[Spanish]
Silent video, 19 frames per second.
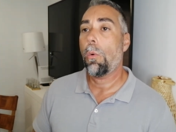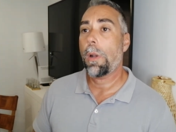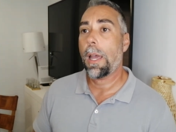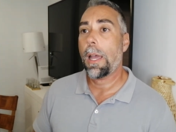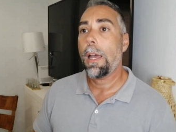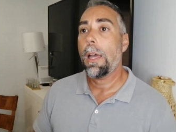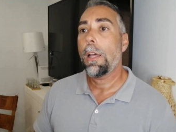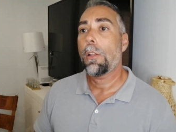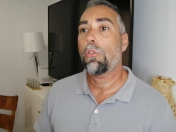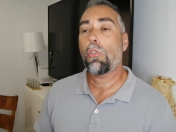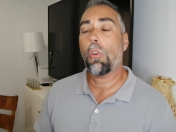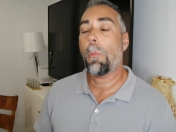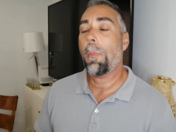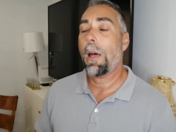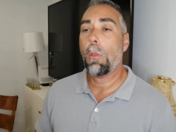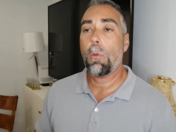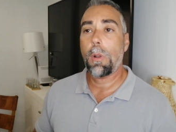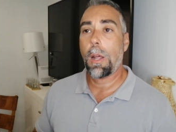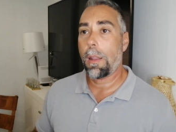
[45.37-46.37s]
una
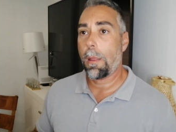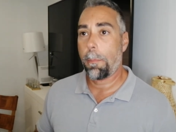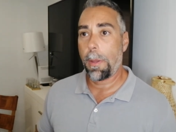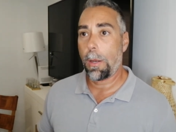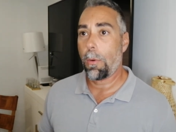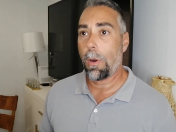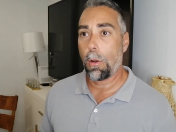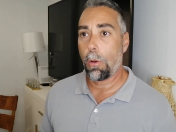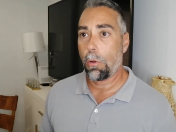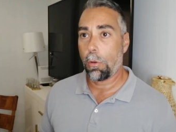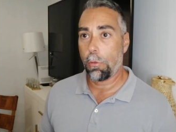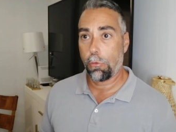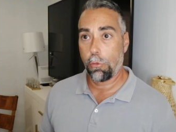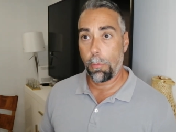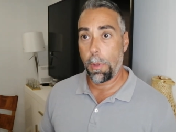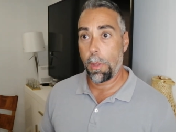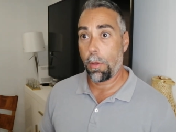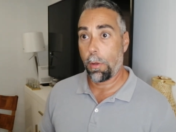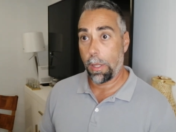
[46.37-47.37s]
tomadura de pelo a los
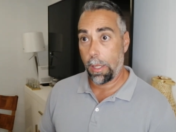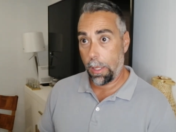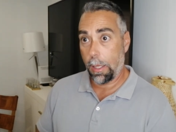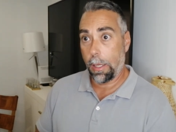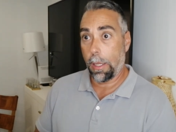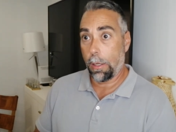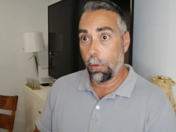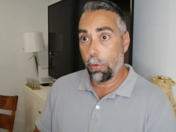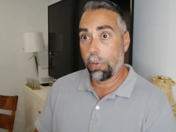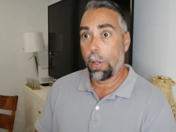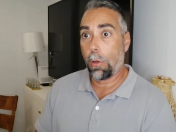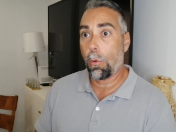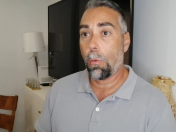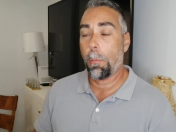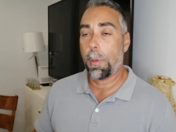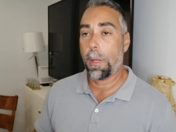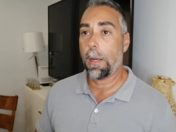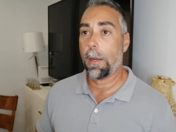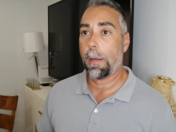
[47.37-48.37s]
consumidores y que no se
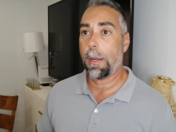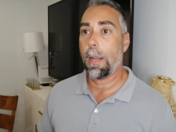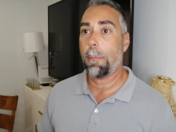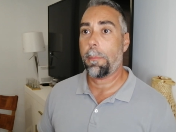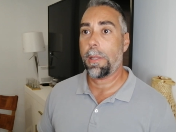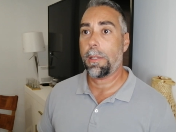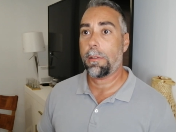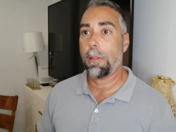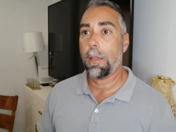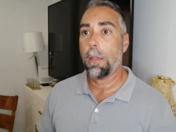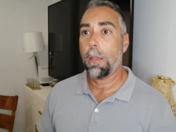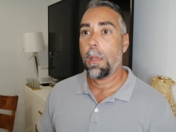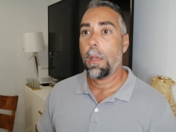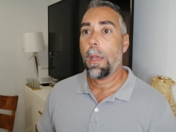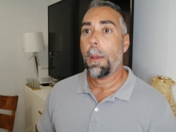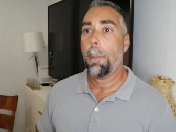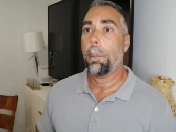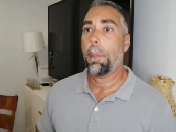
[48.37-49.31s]
cumplen realmente,